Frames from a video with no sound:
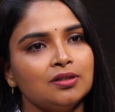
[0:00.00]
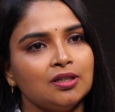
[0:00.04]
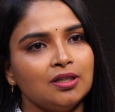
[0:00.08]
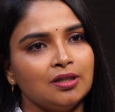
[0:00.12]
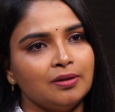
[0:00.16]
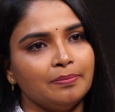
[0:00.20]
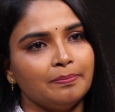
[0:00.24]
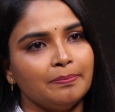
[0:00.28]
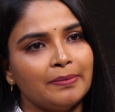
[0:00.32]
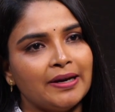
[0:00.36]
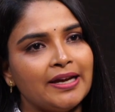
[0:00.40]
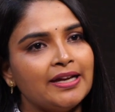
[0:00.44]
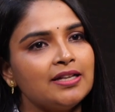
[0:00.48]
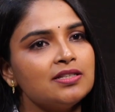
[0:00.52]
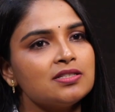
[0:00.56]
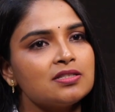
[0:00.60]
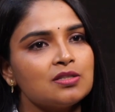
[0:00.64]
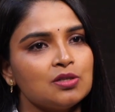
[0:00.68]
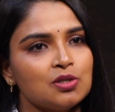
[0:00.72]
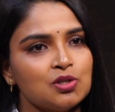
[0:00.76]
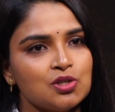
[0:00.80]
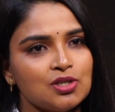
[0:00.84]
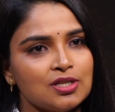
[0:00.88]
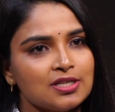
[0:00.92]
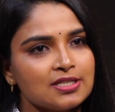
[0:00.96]
ఈ
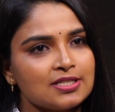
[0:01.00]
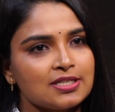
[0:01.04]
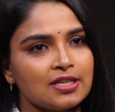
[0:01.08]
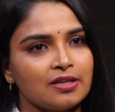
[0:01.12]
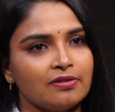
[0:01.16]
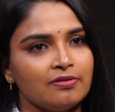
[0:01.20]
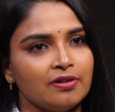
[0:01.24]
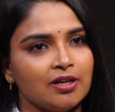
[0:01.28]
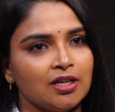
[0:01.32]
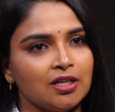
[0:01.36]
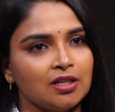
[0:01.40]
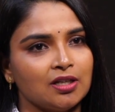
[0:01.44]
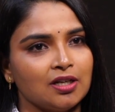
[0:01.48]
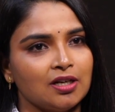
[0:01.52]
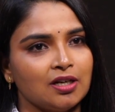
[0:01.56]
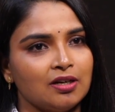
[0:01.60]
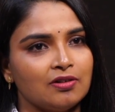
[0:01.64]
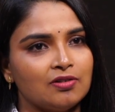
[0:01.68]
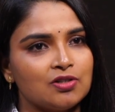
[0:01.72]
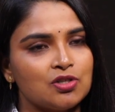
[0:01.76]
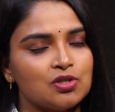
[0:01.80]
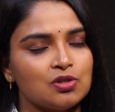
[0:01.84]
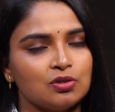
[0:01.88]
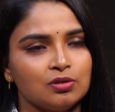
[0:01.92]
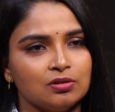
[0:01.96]
మైన్స్లో చేసే వాళ్ళు
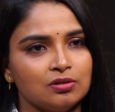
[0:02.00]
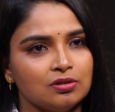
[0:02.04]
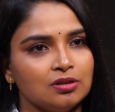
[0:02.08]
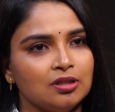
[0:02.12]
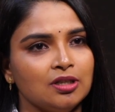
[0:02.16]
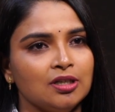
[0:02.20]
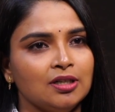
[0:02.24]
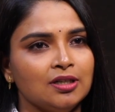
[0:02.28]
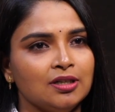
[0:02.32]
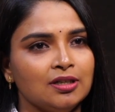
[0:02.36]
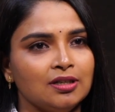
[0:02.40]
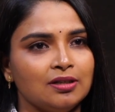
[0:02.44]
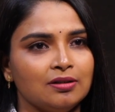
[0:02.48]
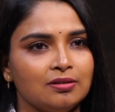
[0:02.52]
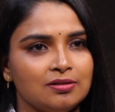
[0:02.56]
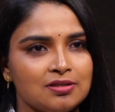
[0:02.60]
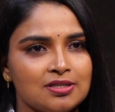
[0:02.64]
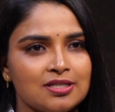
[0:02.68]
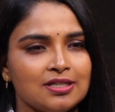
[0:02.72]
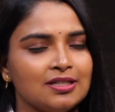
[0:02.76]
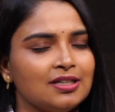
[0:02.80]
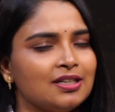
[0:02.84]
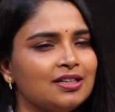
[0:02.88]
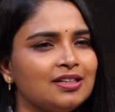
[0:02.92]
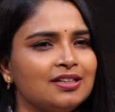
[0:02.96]
కావచ్చు
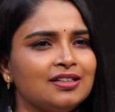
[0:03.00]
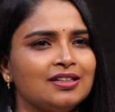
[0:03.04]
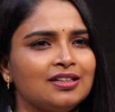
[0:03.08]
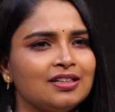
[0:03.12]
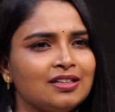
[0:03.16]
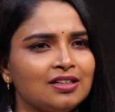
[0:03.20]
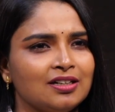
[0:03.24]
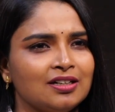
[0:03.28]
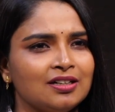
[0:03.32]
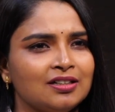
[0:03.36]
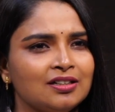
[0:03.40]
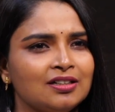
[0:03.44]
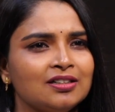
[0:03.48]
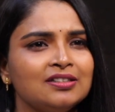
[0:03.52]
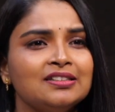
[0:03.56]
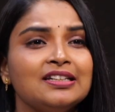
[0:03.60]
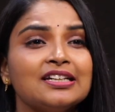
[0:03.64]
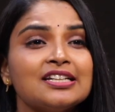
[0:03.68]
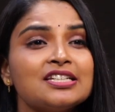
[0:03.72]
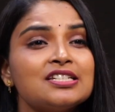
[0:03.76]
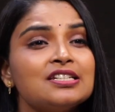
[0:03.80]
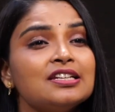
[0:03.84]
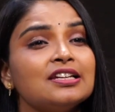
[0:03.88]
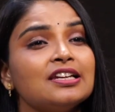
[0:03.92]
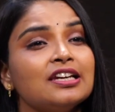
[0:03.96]
సింగరేణి ఇట్లా
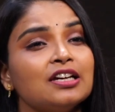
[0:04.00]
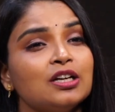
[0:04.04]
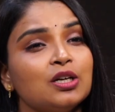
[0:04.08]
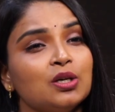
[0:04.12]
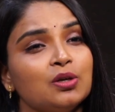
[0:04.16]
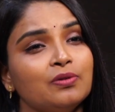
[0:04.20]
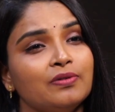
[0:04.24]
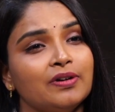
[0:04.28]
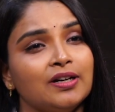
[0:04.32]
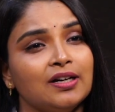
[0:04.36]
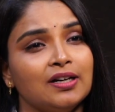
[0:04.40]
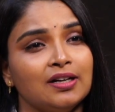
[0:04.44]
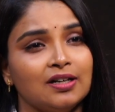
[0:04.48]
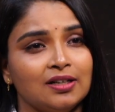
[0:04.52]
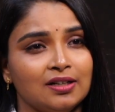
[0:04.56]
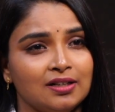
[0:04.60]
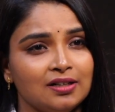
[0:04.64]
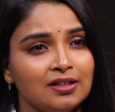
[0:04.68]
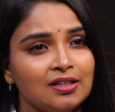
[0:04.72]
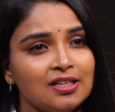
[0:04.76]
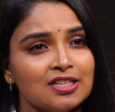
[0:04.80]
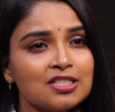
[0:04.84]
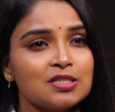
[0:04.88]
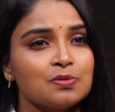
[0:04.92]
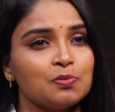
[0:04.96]
డస్ట్కి ఎక్కువ
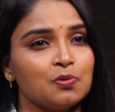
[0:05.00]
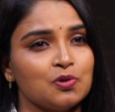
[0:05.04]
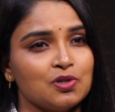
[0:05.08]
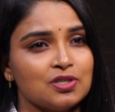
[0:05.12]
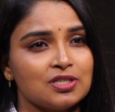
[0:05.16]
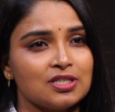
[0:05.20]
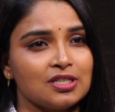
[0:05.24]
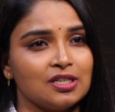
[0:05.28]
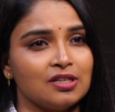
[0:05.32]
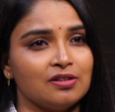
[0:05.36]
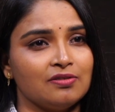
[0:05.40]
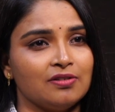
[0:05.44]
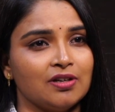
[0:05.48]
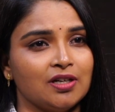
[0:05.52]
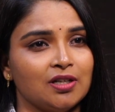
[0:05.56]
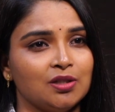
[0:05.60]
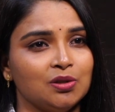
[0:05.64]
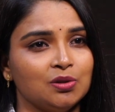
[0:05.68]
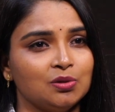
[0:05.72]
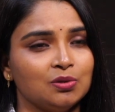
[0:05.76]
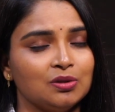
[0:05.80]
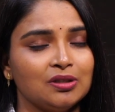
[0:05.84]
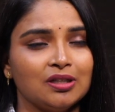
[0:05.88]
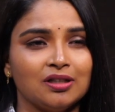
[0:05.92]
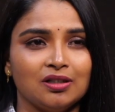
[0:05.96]
ఎక్స్పోజ్ అయ్యే
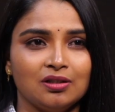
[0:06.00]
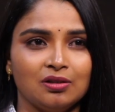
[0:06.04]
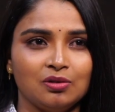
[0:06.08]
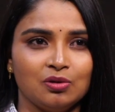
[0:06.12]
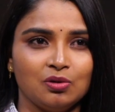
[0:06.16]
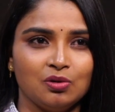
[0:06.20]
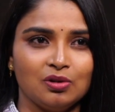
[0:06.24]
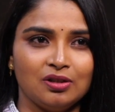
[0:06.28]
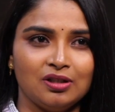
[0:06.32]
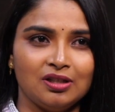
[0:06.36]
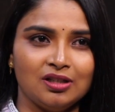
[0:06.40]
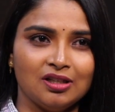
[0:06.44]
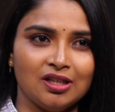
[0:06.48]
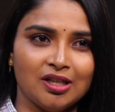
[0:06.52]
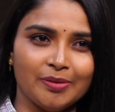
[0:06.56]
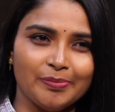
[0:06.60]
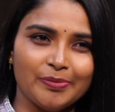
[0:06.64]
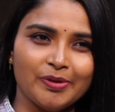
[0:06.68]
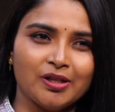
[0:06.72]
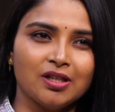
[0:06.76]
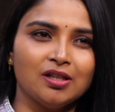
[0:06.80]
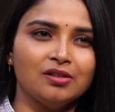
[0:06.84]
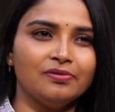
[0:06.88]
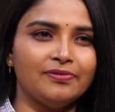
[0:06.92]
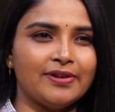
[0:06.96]
వాళ్ళు కొన్ని
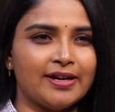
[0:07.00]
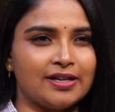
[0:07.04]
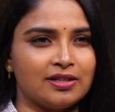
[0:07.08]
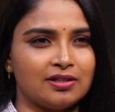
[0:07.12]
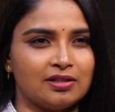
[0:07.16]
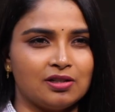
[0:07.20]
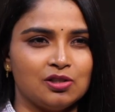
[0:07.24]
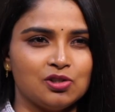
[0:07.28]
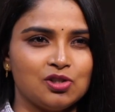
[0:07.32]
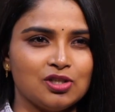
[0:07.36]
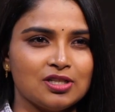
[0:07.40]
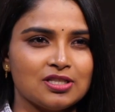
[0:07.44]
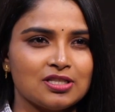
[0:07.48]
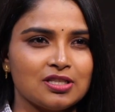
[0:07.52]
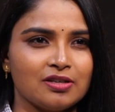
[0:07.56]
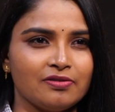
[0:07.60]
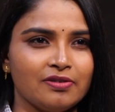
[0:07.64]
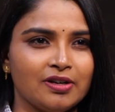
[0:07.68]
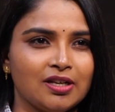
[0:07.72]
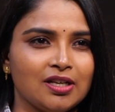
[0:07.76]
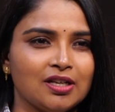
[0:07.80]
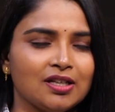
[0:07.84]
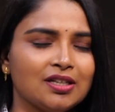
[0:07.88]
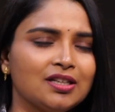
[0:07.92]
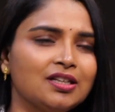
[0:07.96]
కెమికల్ ఫ్యాక్టరీలు చేసే
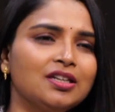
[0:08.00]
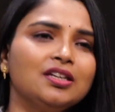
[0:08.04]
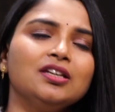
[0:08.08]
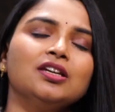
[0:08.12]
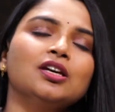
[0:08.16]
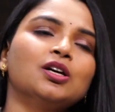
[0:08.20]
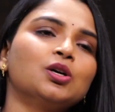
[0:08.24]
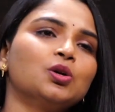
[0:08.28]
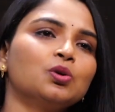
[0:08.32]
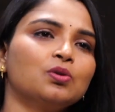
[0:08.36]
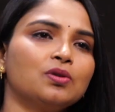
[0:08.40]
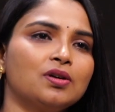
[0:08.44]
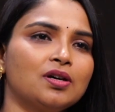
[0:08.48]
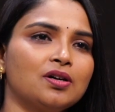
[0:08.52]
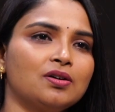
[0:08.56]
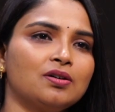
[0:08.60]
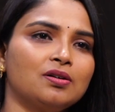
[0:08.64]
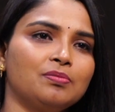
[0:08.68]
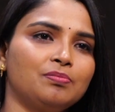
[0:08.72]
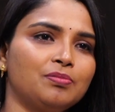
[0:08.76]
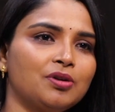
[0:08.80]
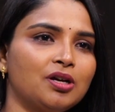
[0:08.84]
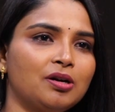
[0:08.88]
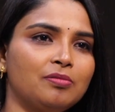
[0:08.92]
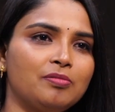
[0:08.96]
వాళ్ళకి ఎక్కువగా
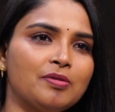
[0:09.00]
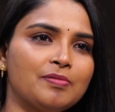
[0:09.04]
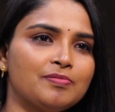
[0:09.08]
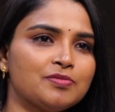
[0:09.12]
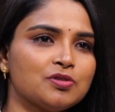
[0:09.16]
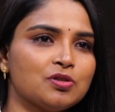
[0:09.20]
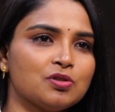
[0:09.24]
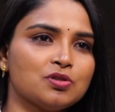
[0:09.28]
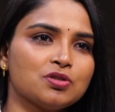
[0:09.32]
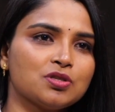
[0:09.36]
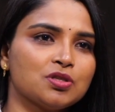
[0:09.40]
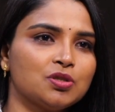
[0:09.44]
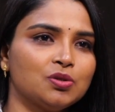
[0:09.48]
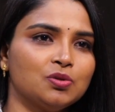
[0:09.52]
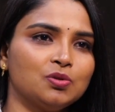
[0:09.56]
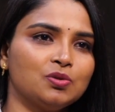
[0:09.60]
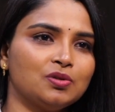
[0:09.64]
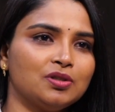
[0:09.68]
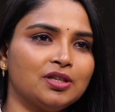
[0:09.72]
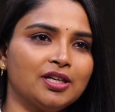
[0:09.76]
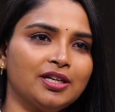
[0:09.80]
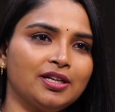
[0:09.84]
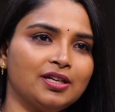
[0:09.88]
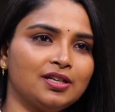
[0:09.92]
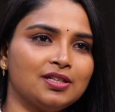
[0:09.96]
ప్రాబ్లమ్స్ వస్తూ
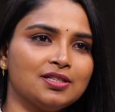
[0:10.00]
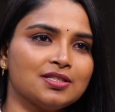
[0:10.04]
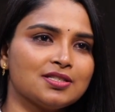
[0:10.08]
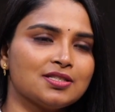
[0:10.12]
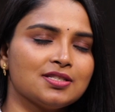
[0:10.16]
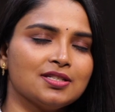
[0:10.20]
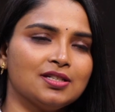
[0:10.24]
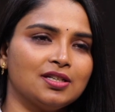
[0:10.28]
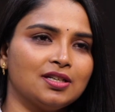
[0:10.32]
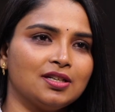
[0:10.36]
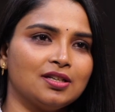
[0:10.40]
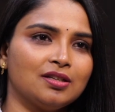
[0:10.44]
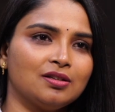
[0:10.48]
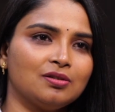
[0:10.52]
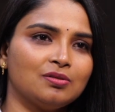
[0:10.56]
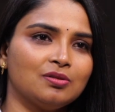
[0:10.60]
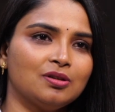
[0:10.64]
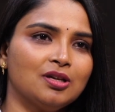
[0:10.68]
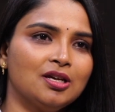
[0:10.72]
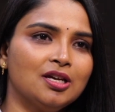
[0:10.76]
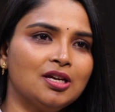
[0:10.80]
ఉంటాయి అనేసి అన్నారు